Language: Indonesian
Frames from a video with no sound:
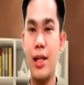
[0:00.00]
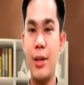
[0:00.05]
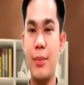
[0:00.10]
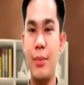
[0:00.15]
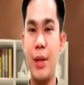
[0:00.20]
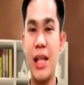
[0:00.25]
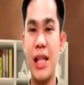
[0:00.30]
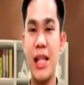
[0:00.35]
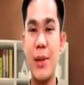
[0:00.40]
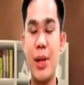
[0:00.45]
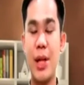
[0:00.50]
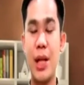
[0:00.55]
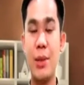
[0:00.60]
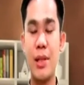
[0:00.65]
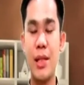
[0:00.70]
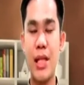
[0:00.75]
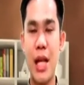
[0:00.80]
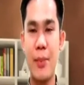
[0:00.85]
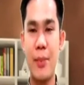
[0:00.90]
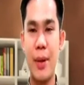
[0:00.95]
Demi
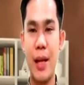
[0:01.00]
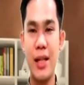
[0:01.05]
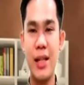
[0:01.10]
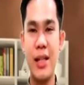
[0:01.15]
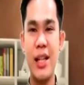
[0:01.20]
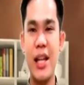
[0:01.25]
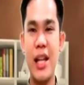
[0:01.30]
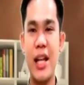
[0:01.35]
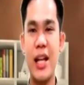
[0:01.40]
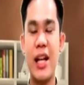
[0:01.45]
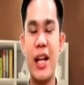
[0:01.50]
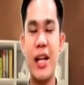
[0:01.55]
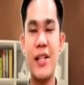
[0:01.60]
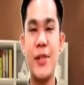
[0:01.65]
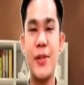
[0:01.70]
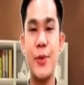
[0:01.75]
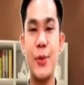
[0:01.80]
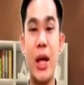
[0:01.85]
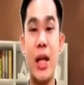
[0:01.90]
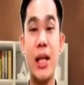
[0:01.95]
kenyamanan bersama,
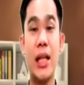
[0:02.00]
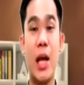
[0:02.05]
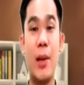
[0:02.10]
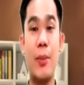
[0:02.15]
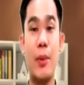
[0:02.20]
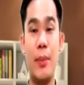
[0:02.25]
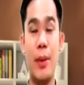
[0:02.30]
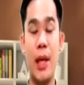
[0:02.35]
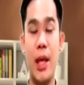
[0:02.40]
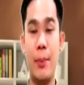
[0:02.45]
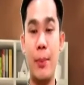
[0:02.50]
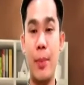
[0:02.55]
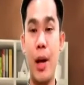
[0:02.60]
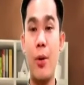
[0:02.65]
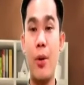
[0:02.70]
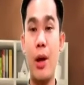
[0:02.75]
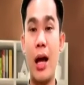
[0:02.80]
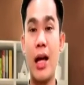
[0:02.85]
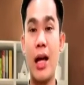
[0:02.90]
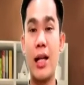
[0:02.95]
kekasih Tuhan kami
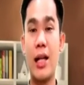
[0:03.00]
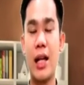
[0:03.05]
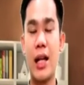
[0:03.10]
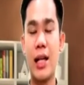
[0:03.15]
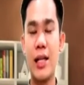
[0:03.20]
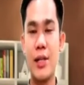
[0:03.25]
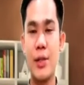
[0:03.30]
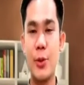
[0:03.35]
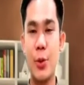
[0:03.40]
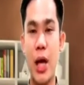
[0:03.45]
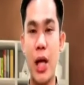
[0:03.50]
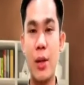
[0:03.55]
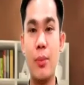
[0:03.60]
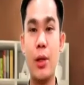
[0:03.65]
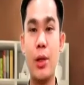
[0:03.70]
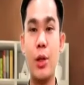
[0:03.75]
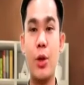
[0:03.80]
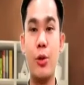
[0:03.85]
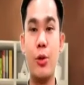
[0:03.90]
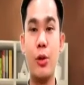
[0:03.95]
menghimbau agar kekasih Tuhan
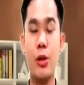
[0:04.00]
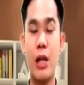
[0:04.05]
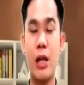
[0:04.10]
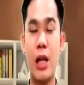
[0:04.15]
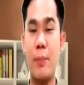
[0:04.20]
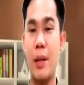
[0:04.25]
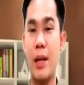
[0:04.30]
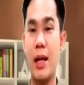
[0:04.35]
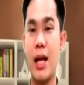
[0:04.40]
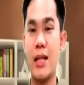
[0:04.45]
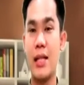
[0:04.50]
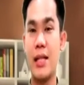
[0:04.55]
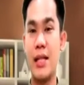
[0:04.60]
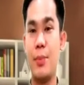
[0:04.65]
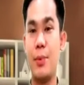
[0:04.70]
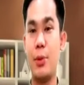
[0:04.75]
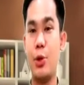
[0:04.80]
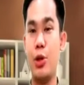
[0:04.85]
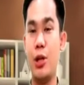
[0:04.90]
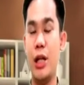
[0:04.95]
mendownload
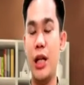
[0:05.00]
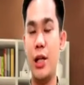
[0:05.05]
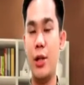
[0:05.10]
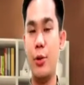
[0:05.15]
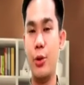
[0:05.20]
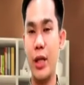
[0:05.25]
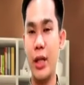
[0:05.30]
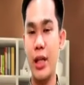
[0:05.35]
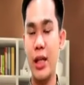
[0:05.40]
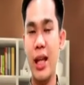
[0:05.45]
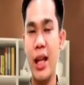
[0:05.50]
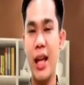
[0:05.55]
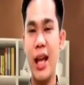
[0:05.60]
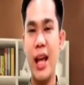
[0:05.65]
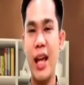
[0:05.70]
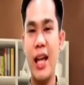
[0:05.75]
aplikasi Peduli Lindungi